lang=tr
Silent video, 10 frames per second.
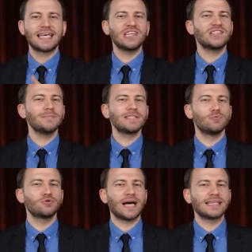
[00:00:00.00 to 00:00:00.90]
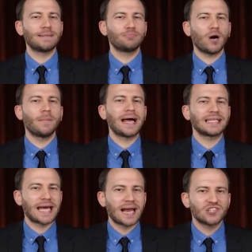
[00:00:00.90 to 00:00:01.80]
Geçtiğimiz bültende bu haber
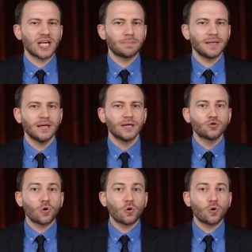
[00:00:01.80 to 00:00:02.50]
gerçek mi